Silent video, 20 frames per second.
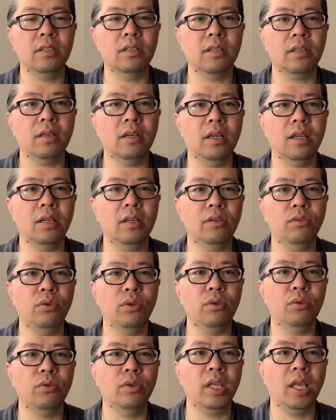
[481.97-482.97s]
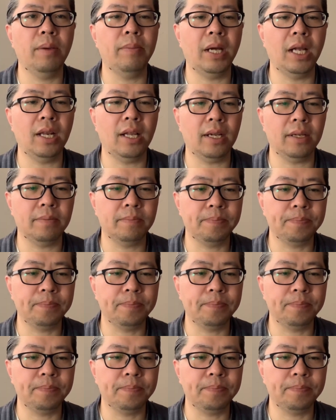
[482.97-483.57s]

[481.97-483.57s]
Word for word: 可以去入涅槃了，